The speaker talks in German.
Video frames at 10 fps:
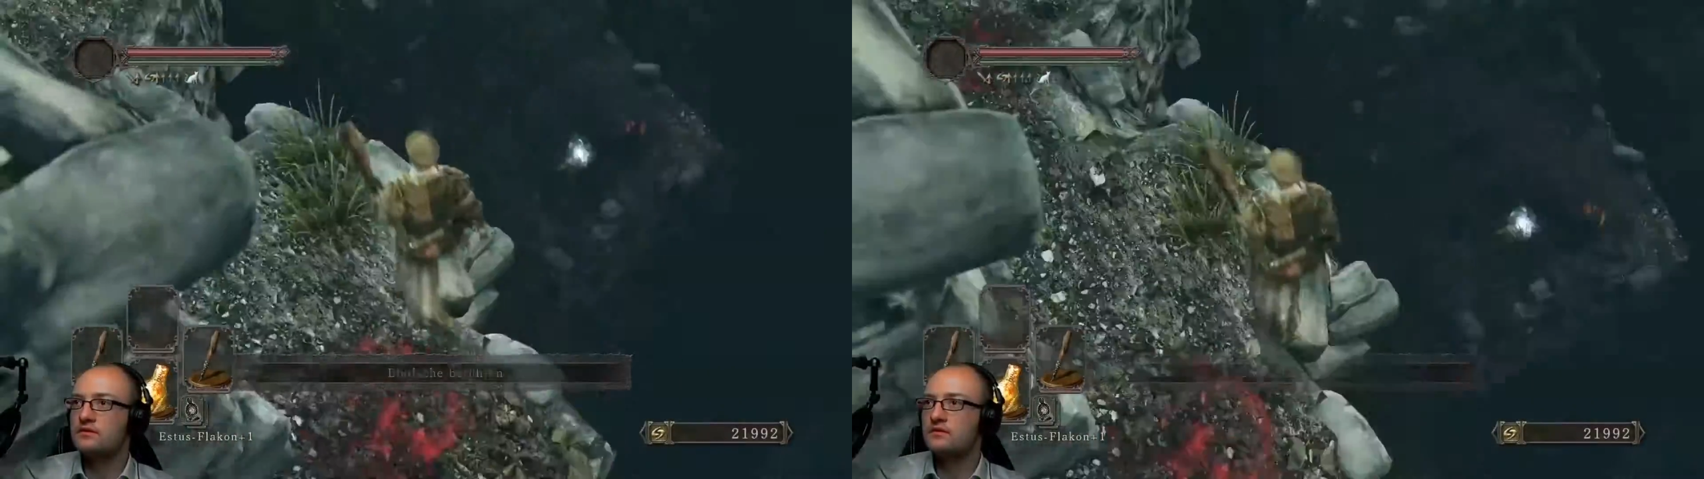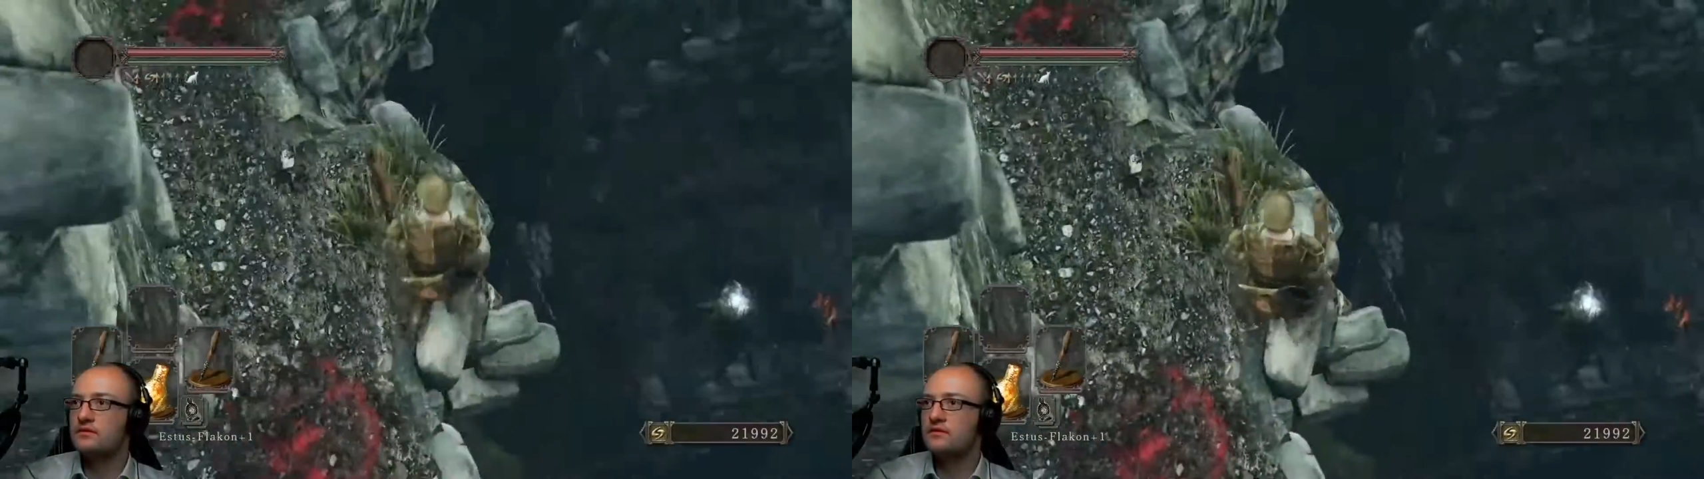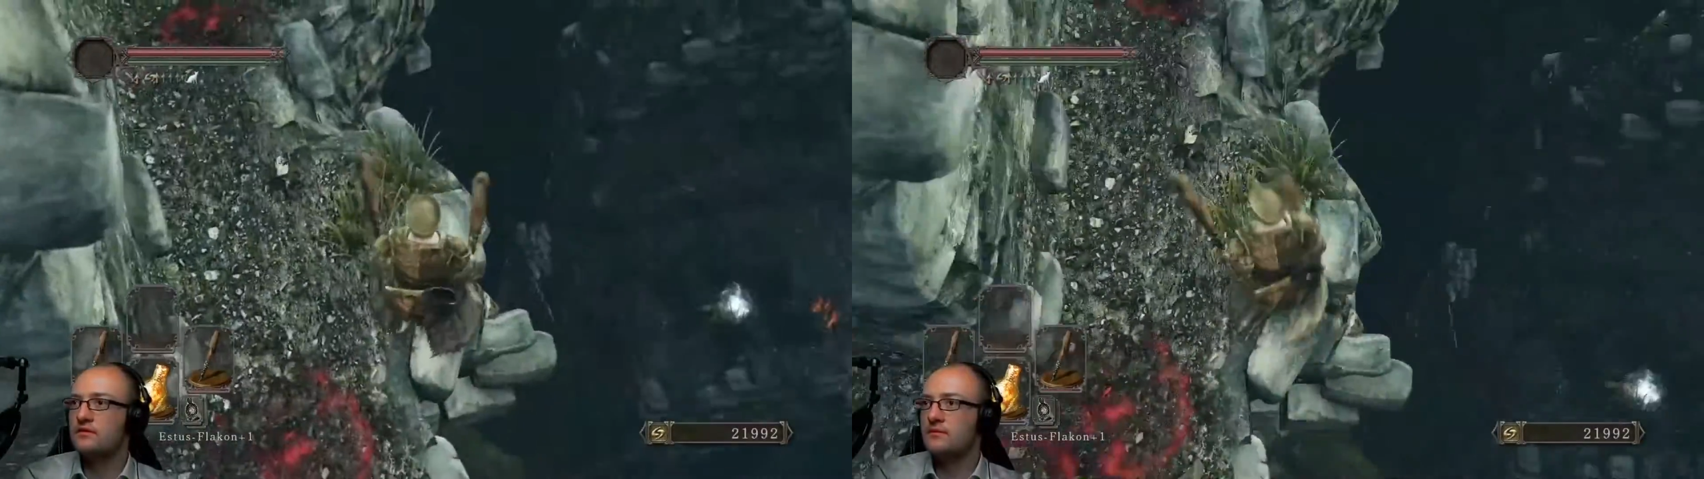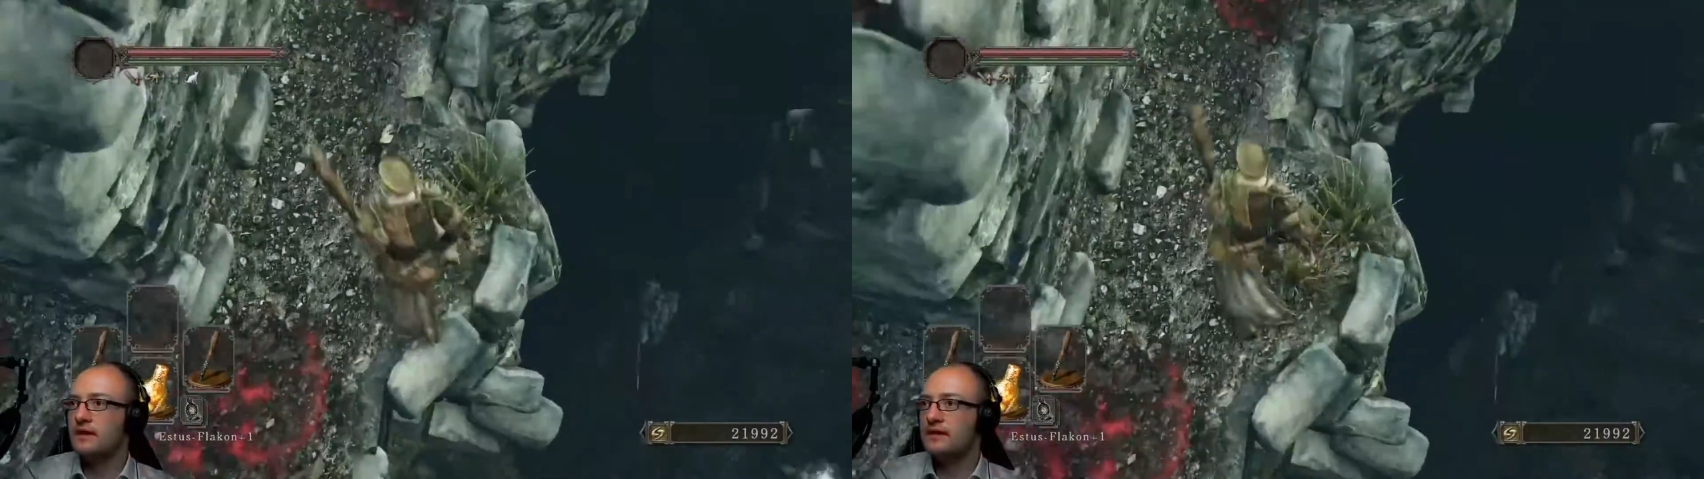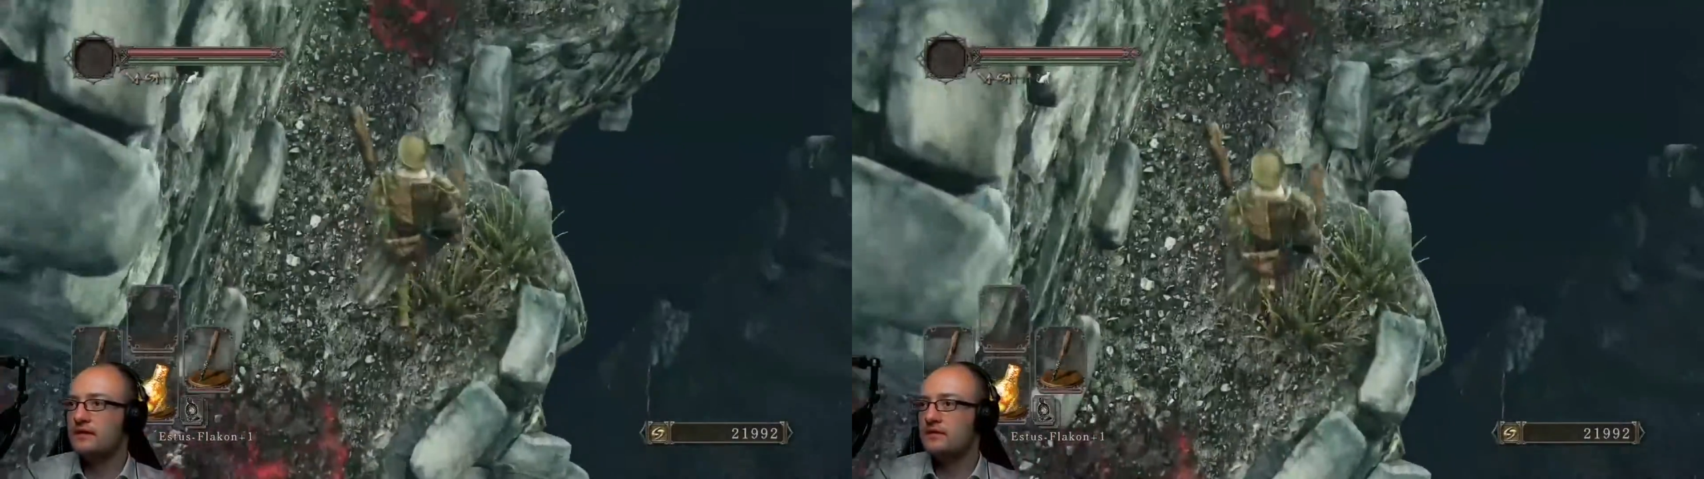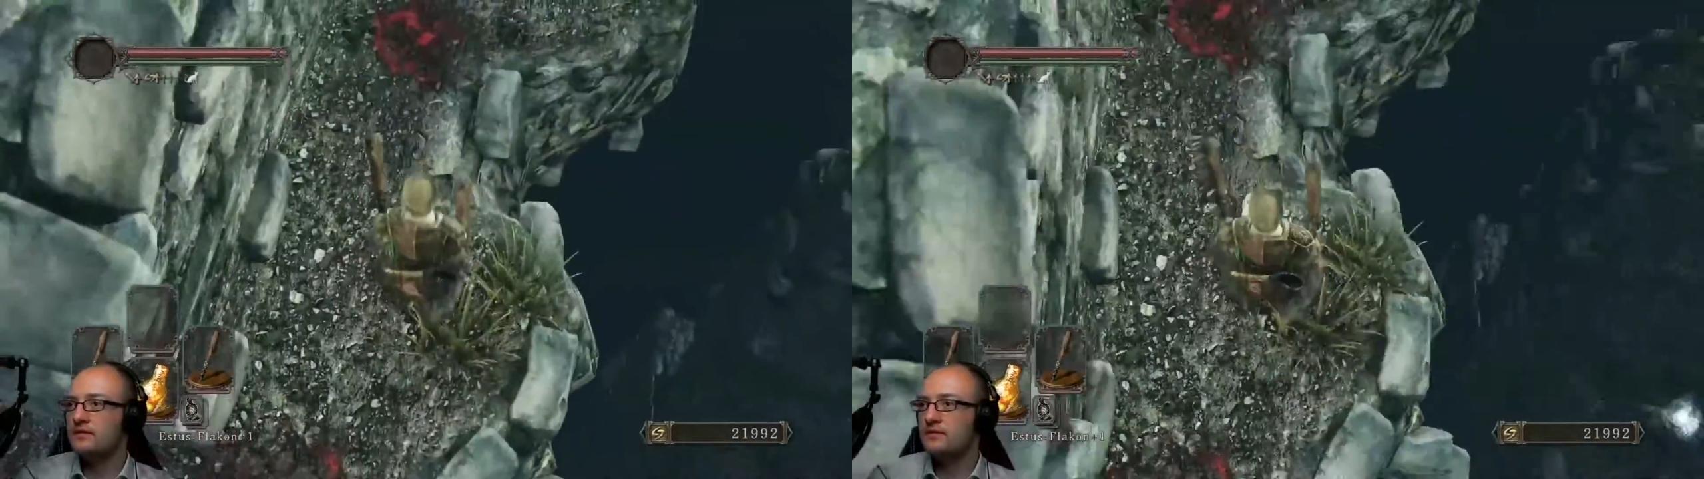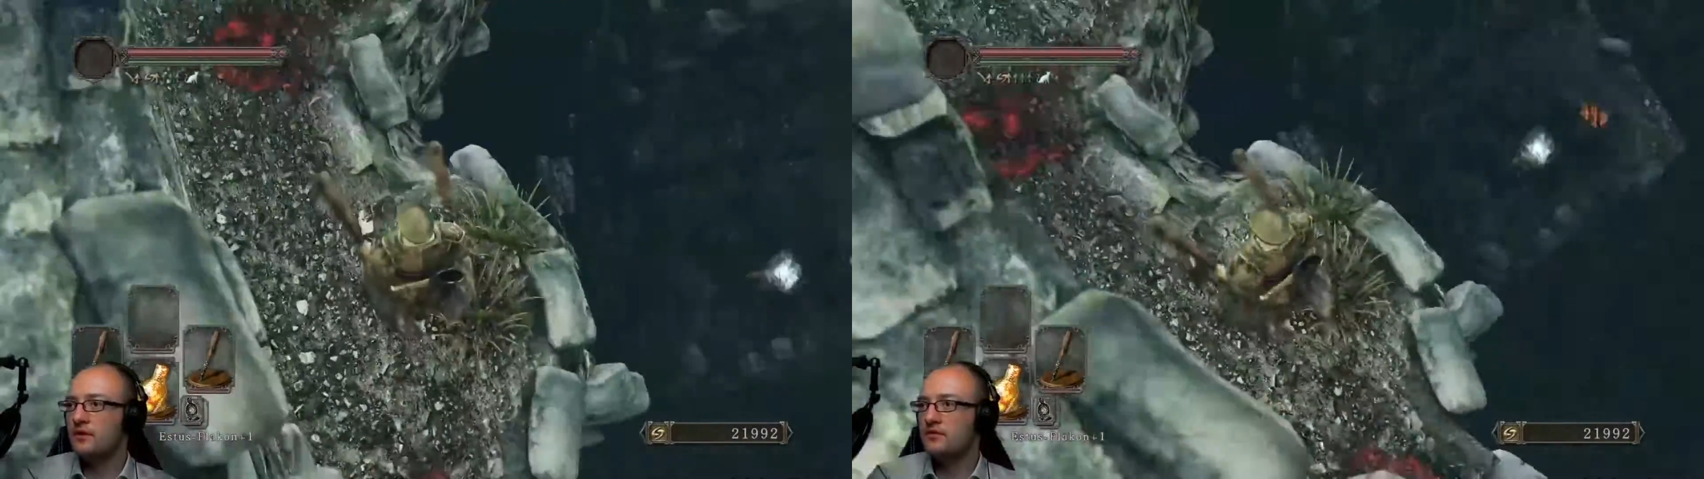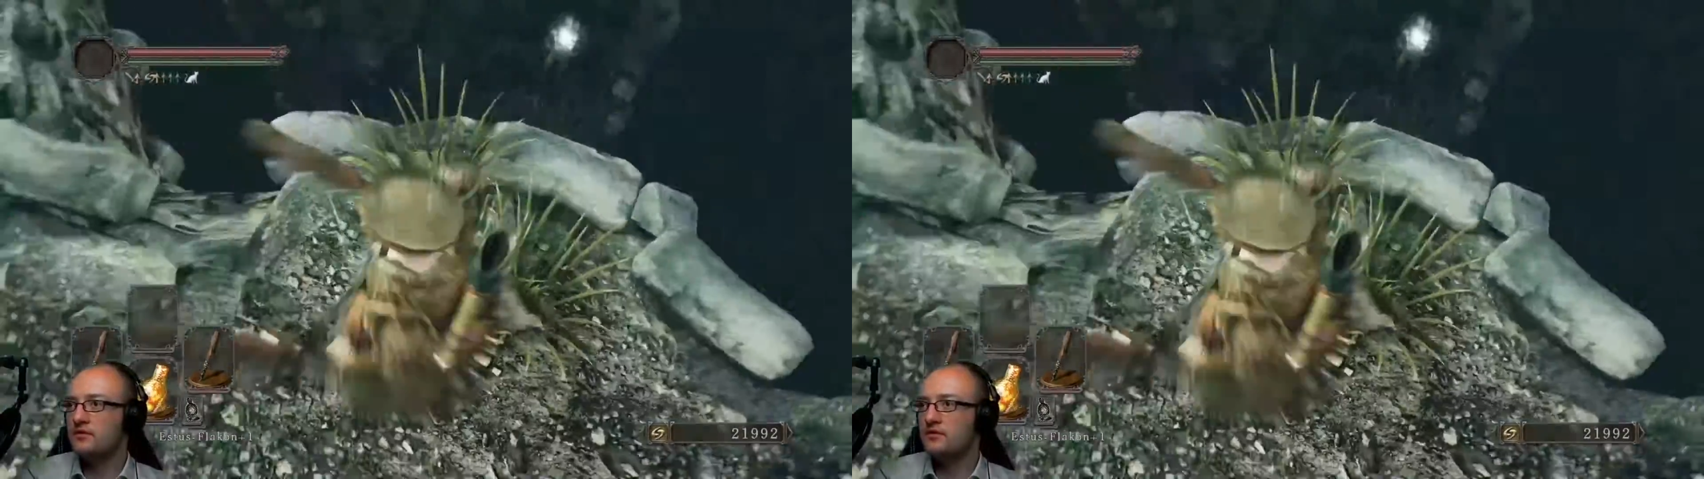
Das sieht mir eigentlich so aus,